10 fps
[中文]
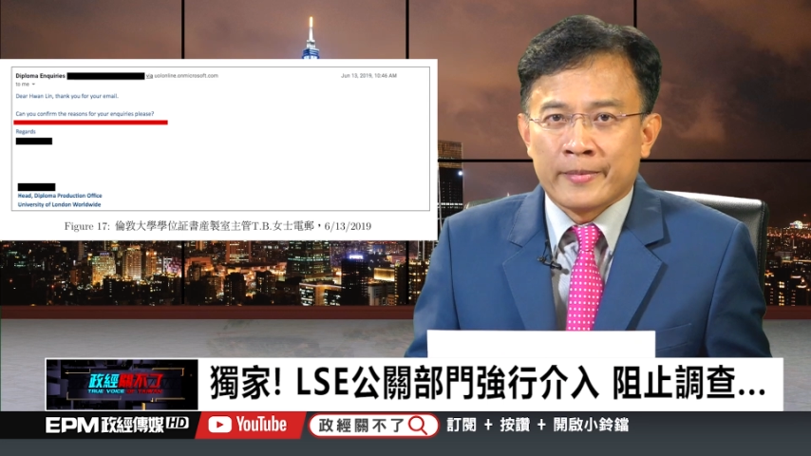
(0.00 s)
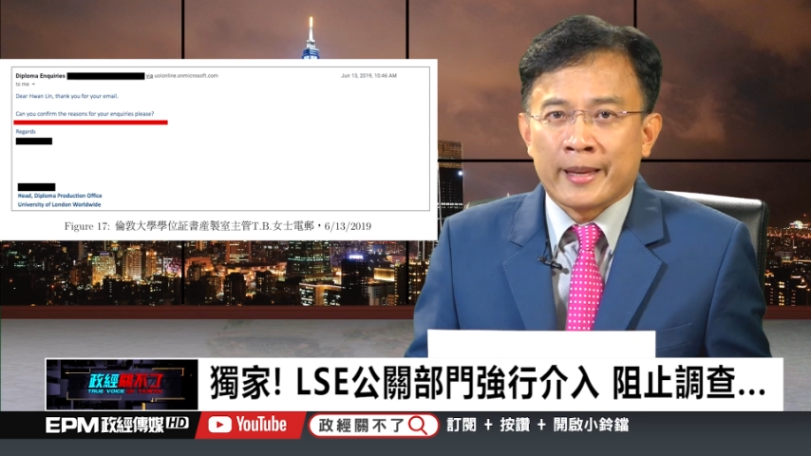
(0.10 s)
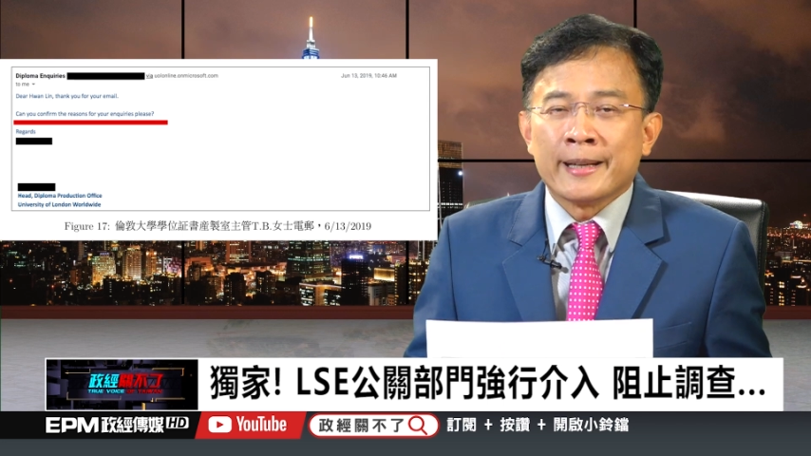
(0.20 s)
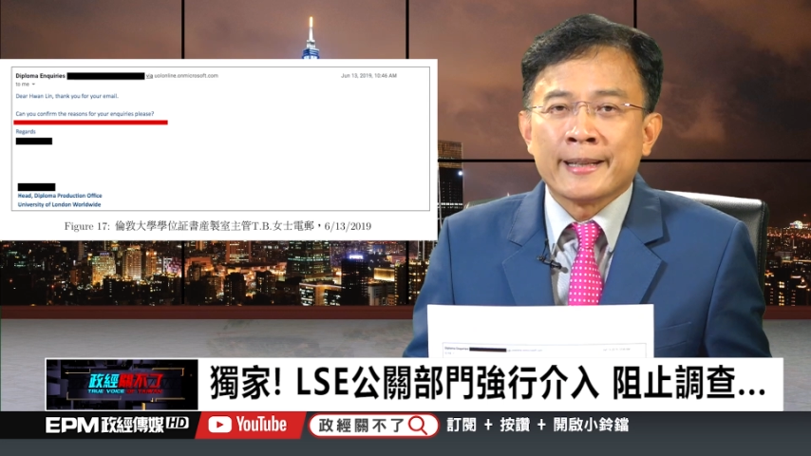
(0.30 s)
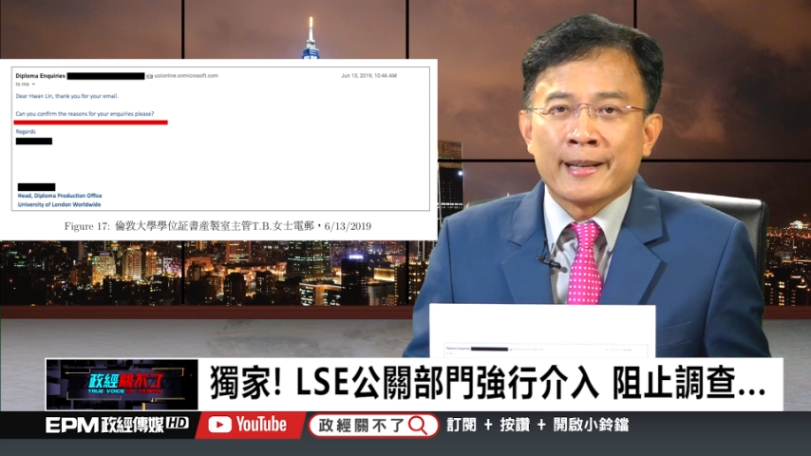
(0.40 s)

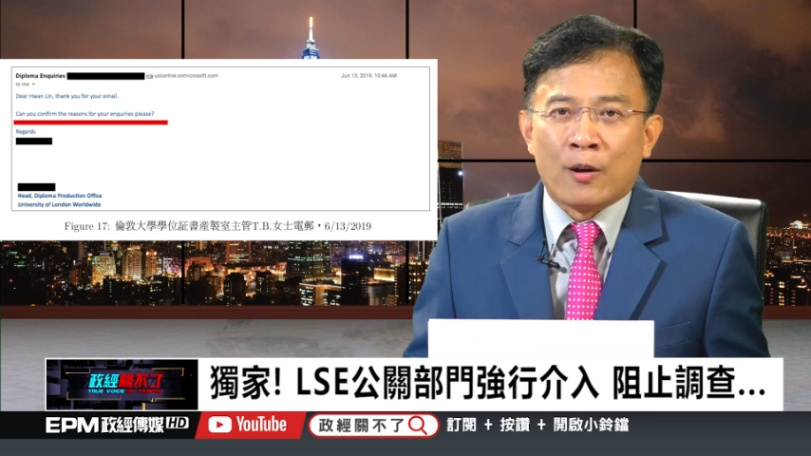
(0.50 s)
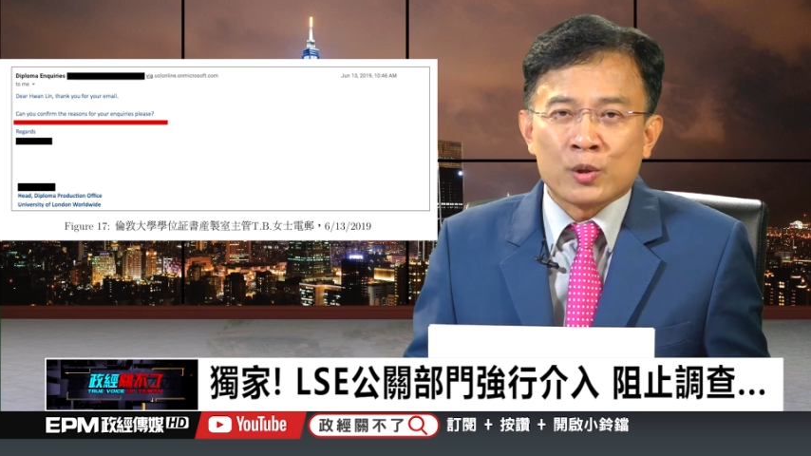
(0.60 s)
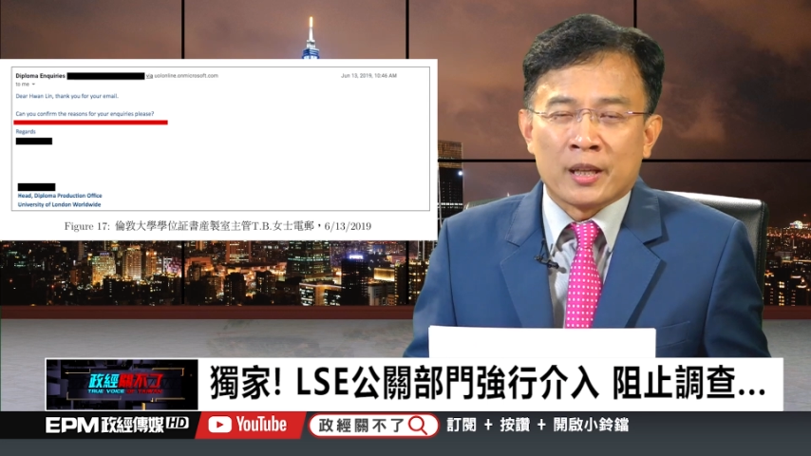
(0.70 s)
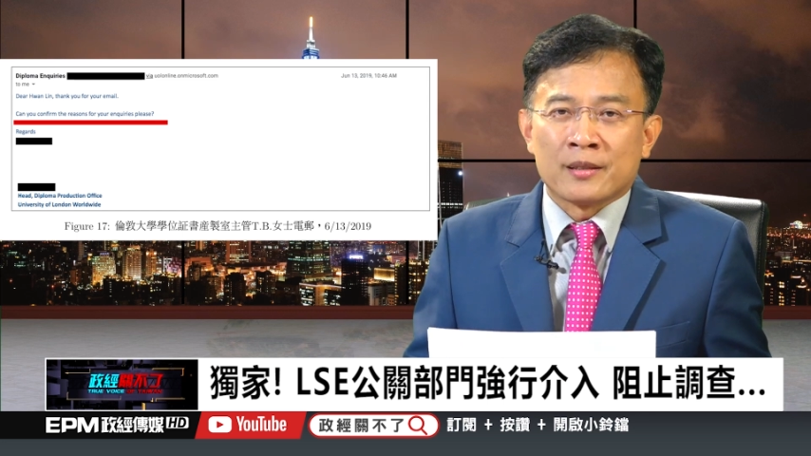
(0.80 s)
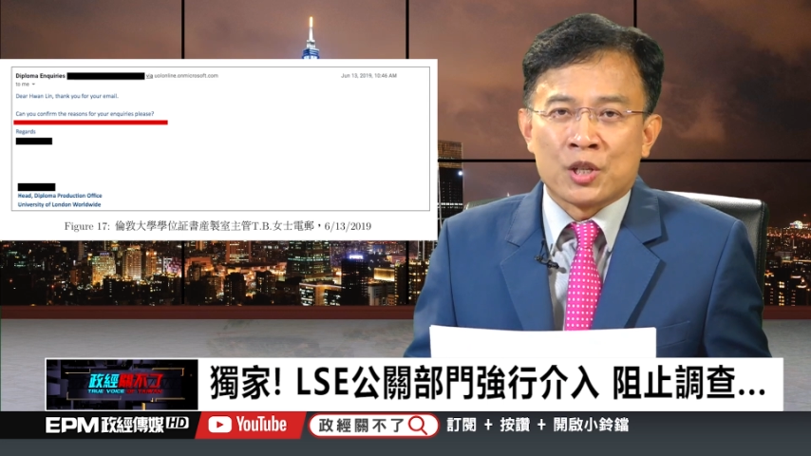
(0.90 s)
跟高
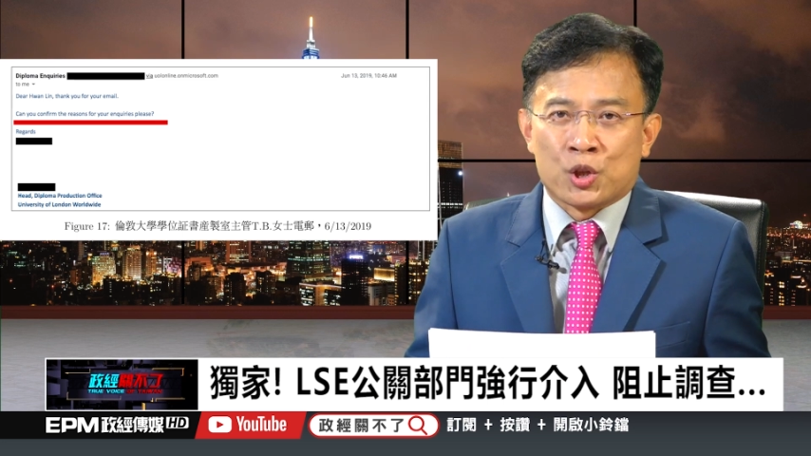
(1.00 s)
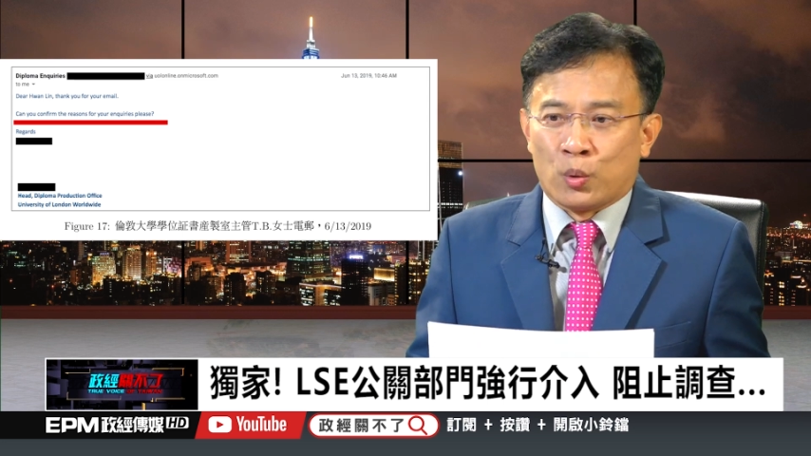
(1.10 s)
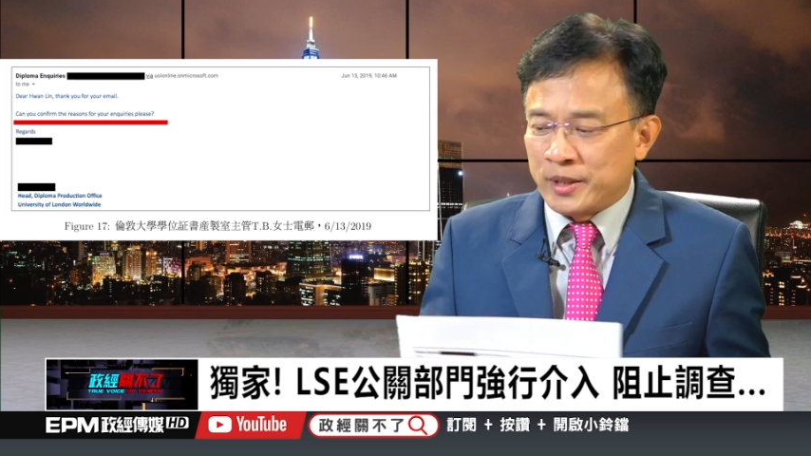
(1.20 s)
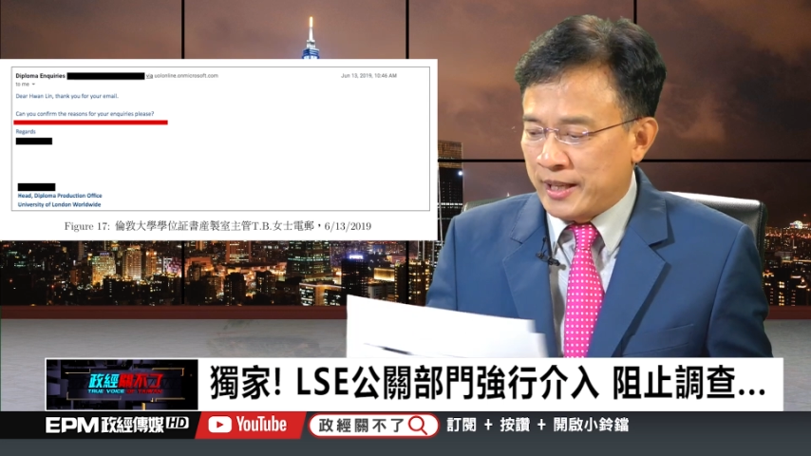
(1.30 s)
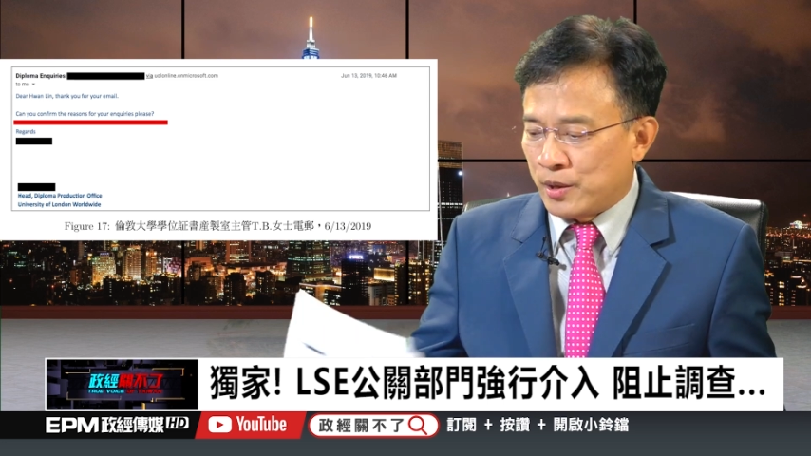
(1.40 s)
层的
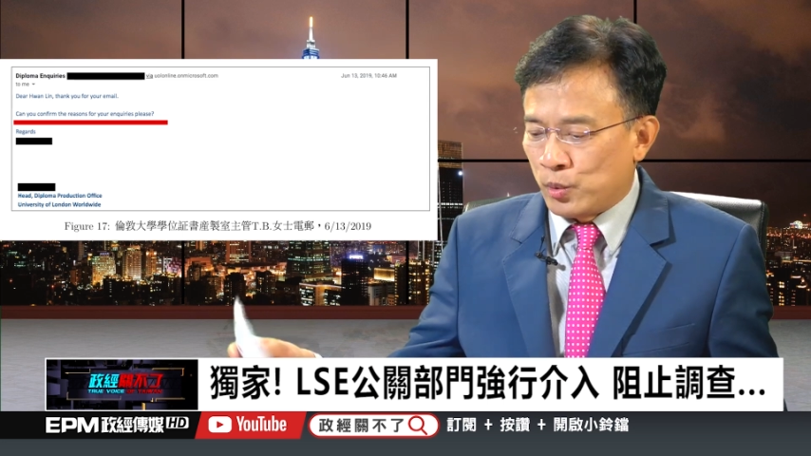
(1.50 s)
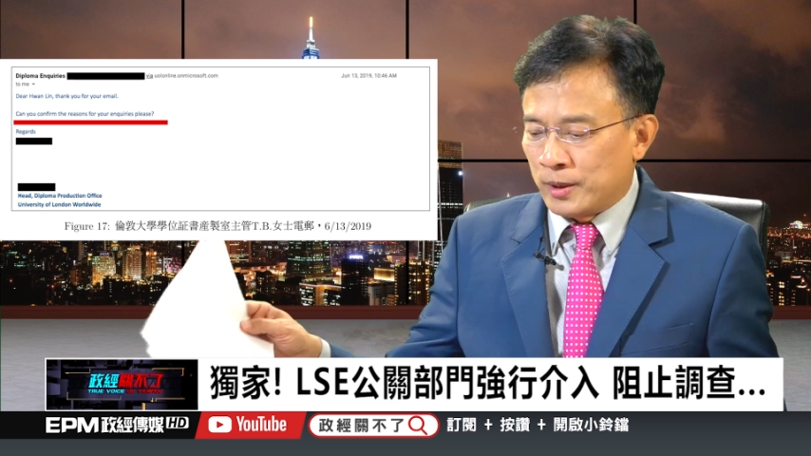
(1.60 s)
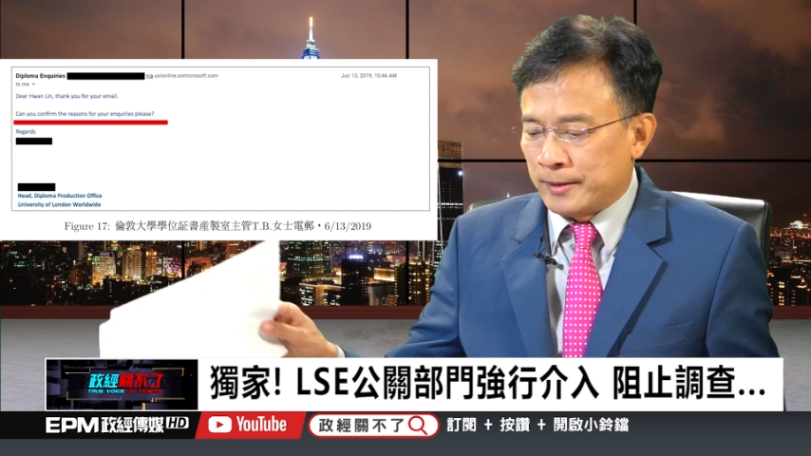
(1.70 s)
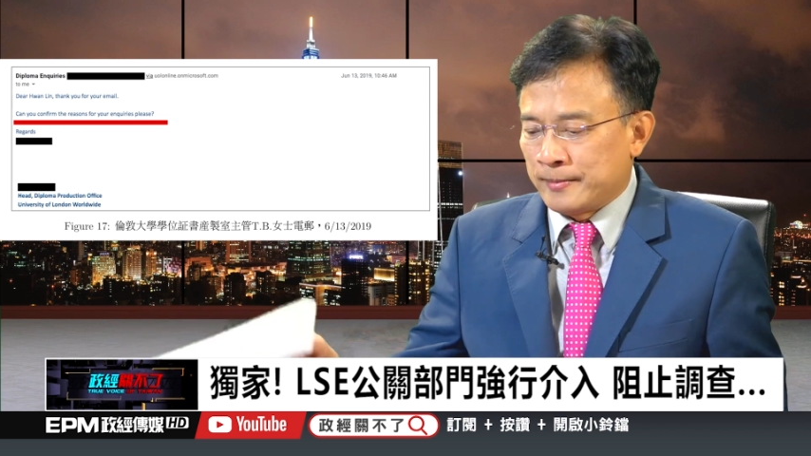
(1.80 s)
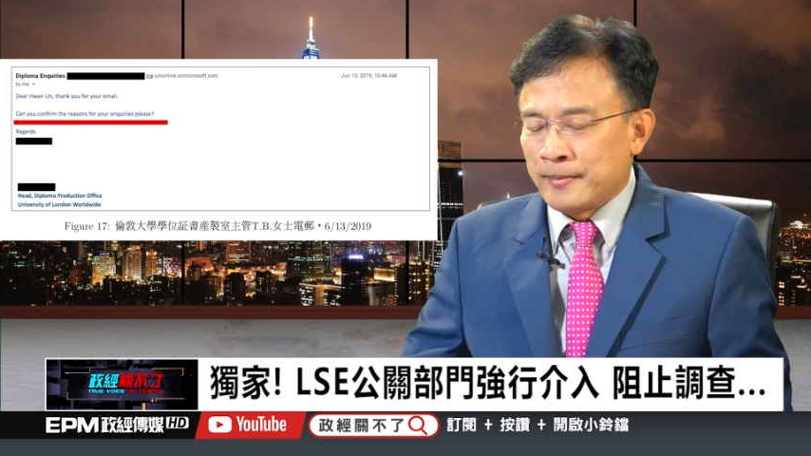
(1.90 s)
手介入了。